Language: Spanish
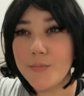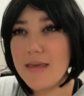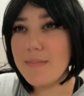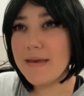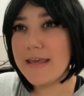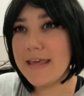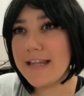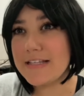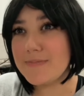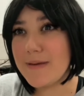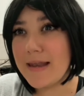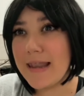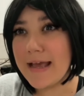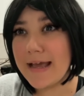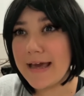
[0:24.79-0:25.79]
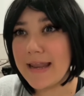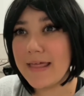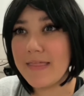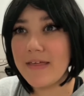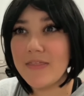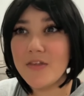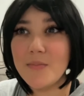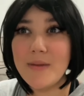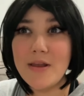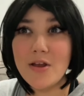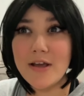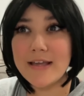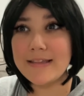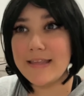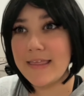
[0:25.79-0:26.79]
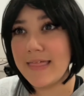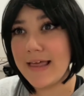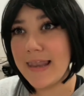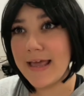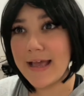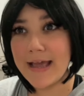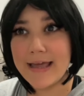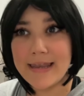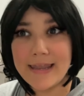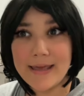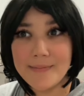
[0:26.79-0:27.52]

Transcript: Y me quieres ver la cara dándome lo que te da la gana.